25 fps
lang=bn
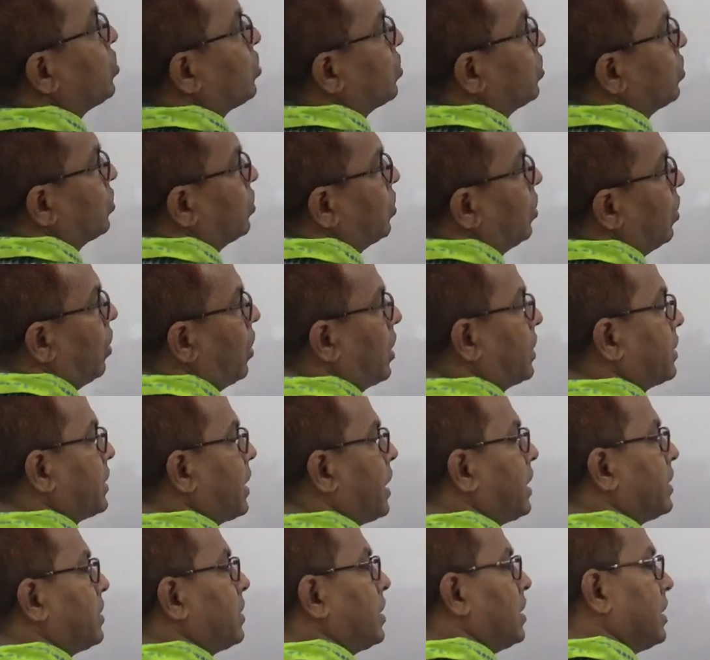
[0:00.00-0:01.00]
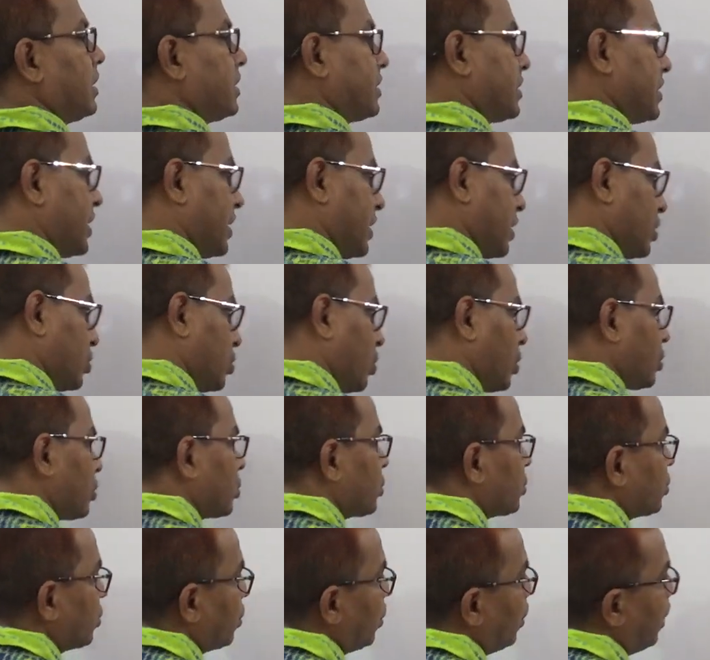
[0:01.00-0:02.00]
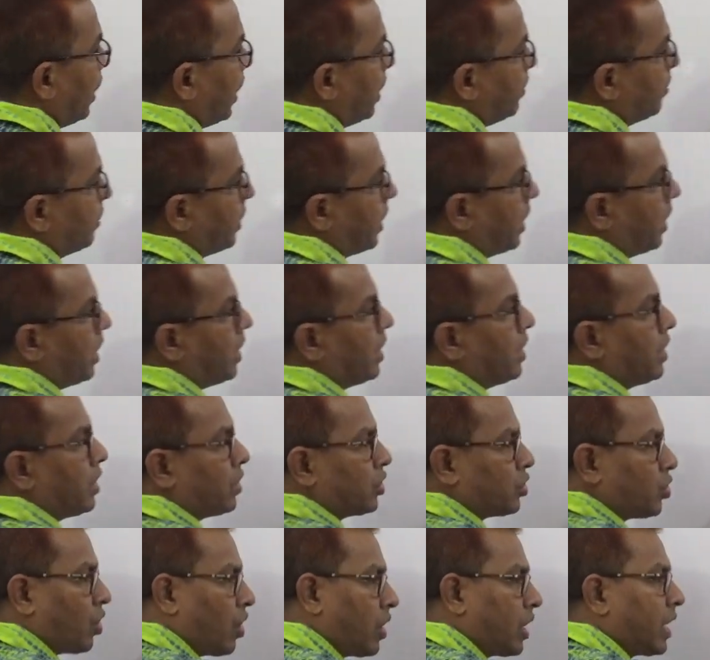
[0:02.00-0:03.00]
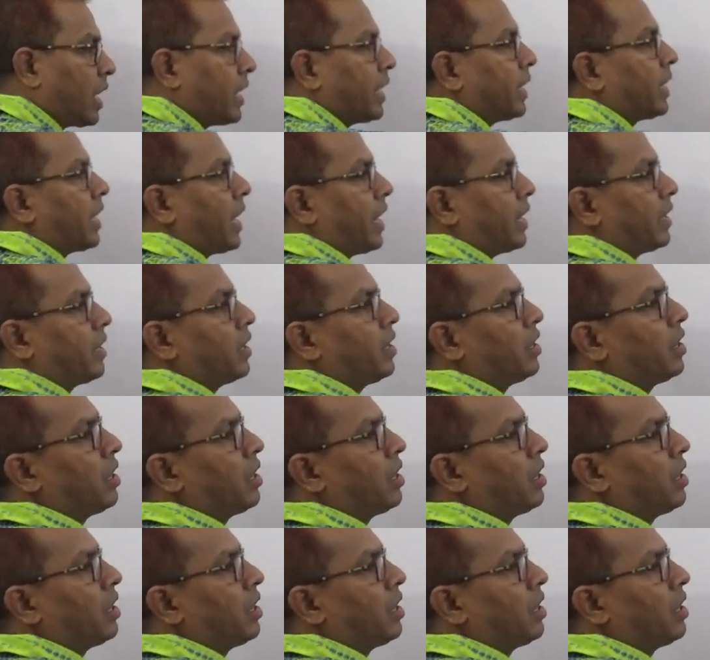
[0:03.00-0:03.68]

টু অর্থাৎ সেটের সদস্য আমরা সংখ্যা রেখায়